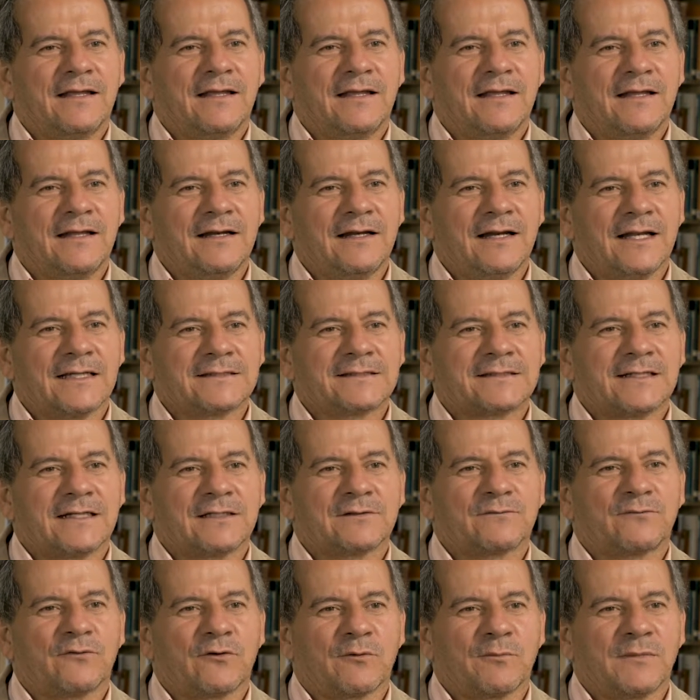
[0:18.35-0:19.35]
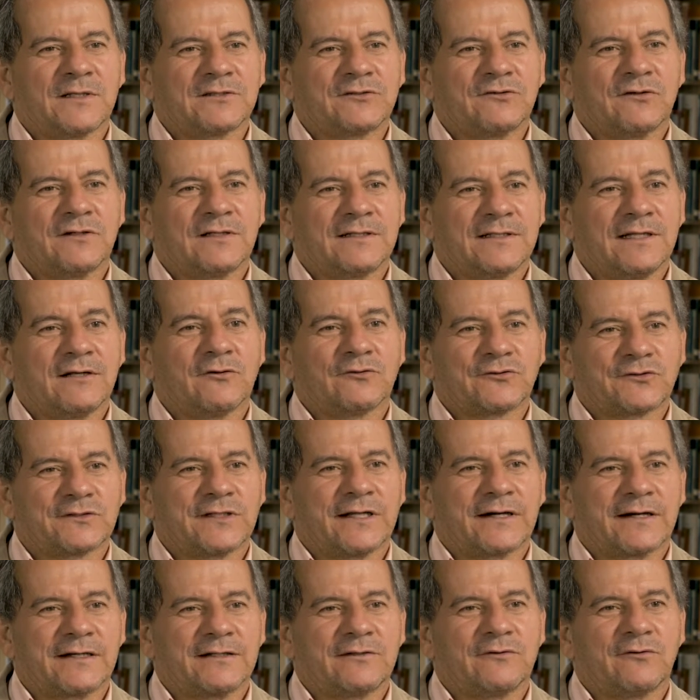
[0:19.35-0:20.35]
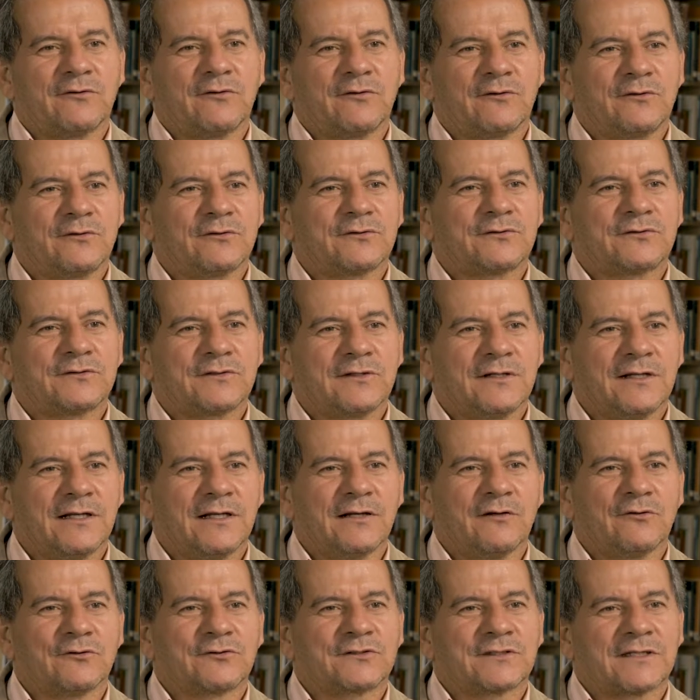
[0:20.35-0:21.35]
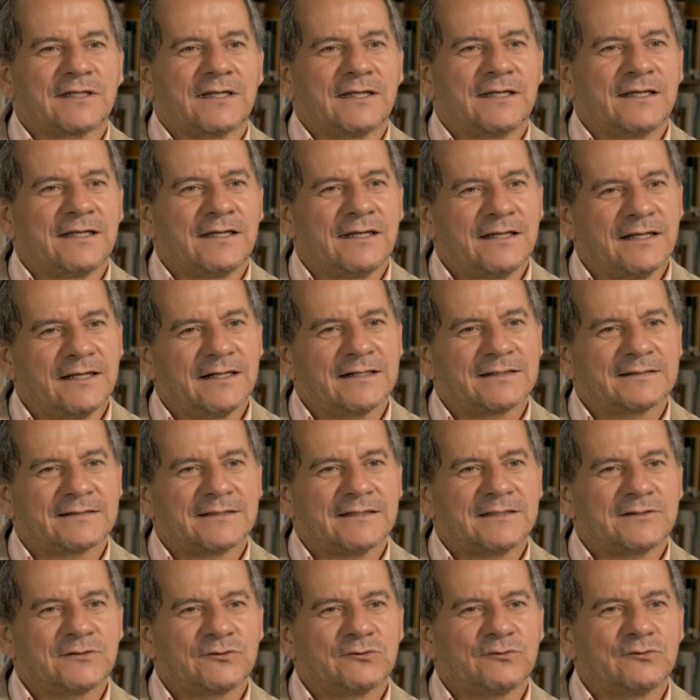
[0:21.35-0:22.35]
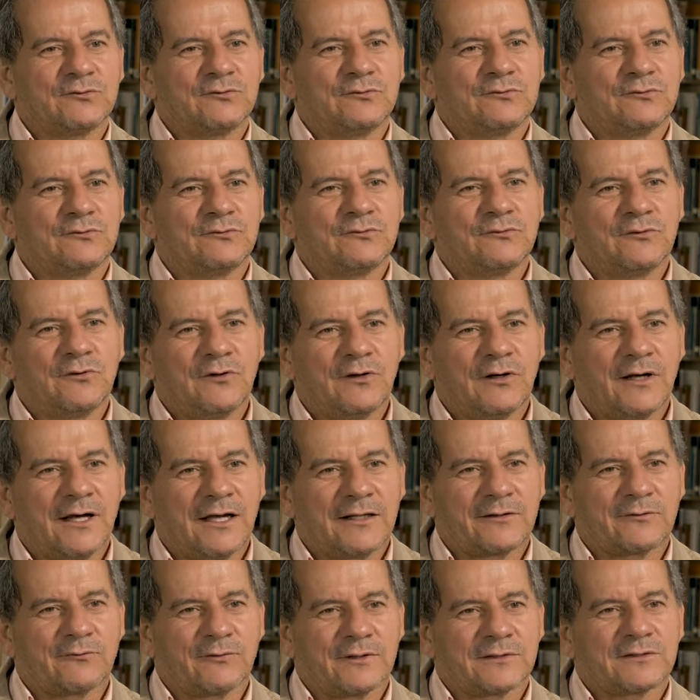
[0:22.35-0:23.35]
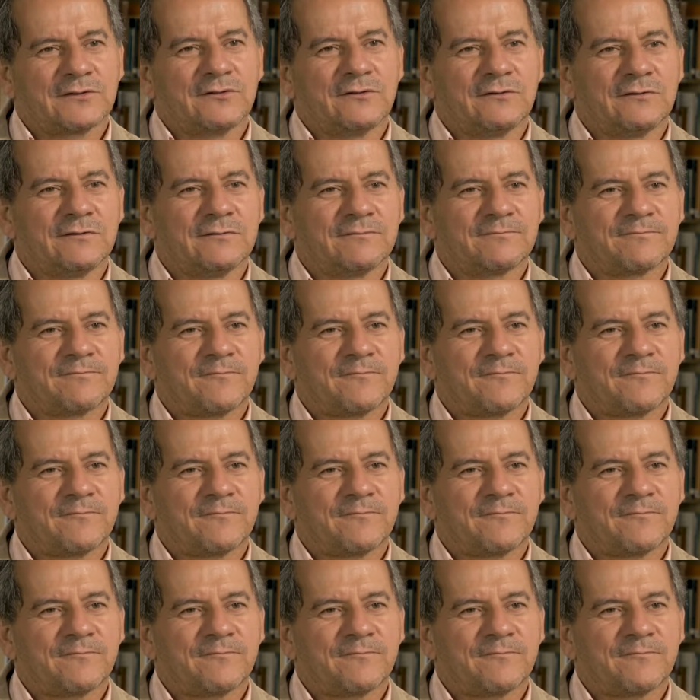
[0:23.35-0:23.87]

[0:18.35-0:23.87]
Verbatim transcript: en las transformaciones de los territorios en los que ejerce su actuación.